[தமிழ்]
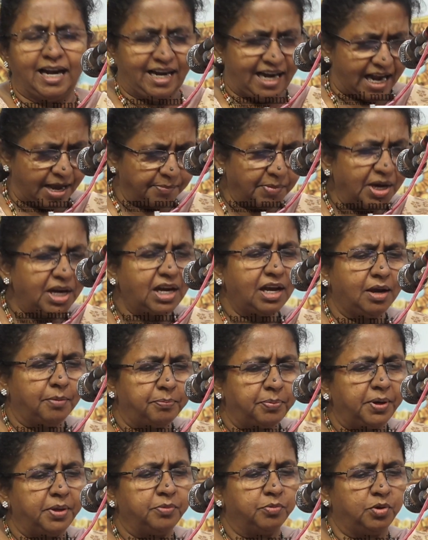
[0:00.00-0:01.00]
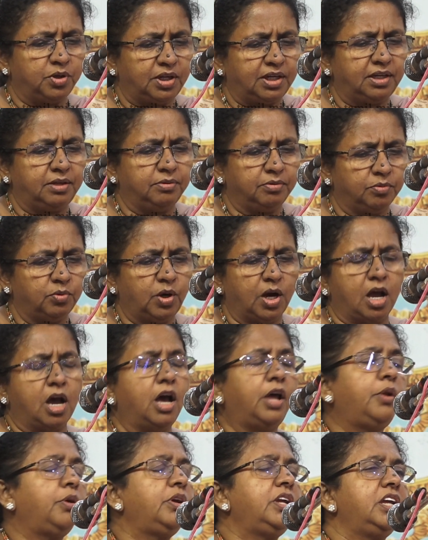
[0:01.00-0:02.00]
நமக்கு அப்படி ஒரு
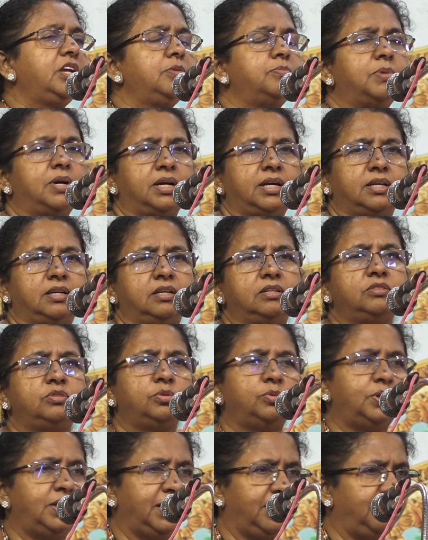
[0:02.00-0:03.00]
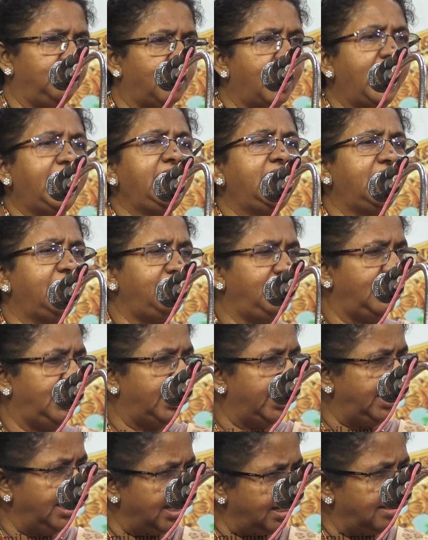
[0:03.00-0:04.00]
ஆரோக்கியமான சூழல்
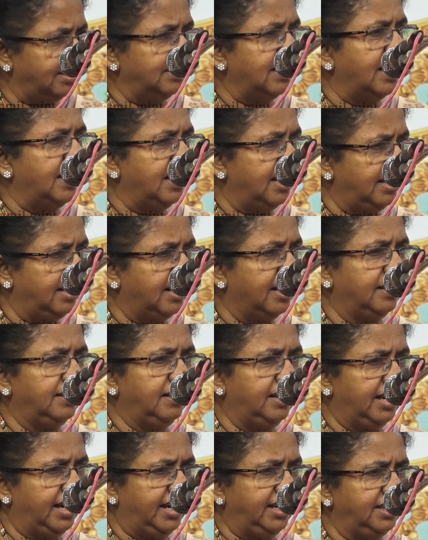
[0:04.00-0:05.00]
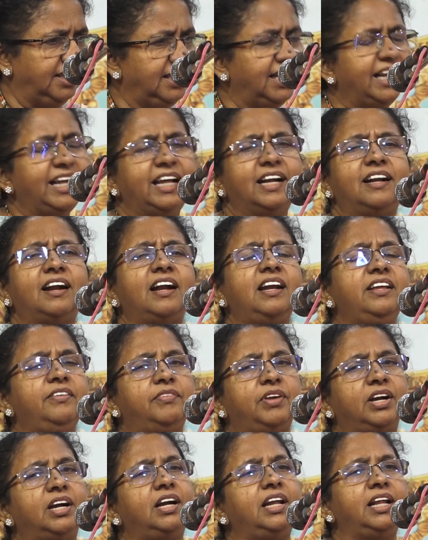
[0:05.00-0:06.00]
வாய்க்கவில்லை என்று தான் நான் கருதுகிறேன் இல்லை என்றால்
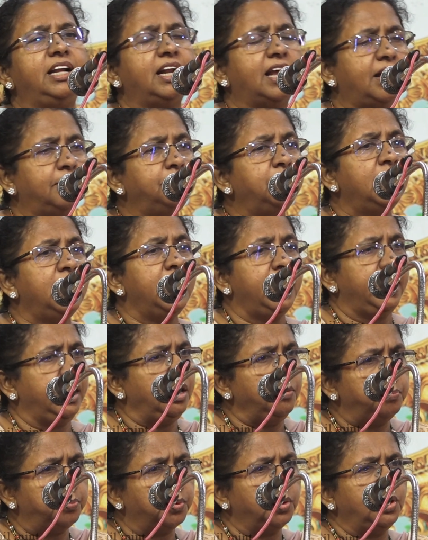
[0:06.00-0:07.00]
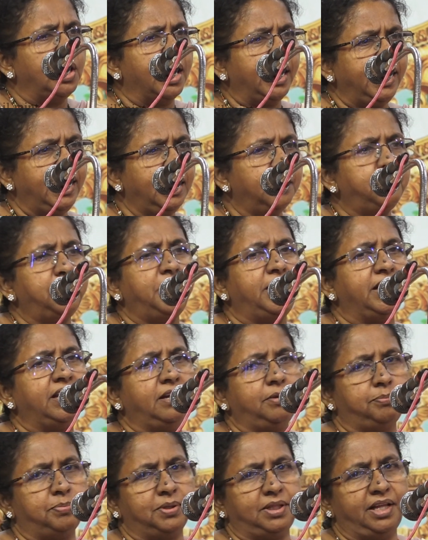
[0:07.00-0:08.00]
இவர்களெல்லாம் இப்போது அறியப்பட்டு
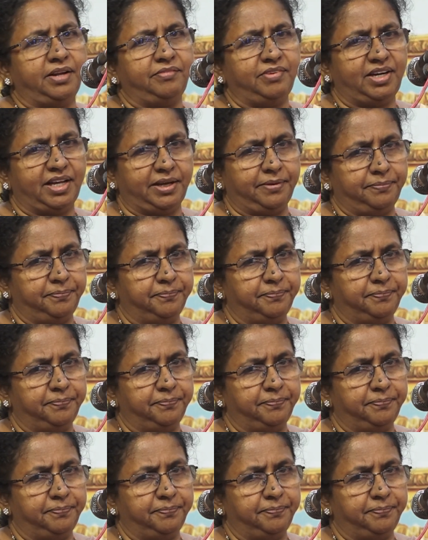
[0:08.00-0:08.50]
இருப்பதை விட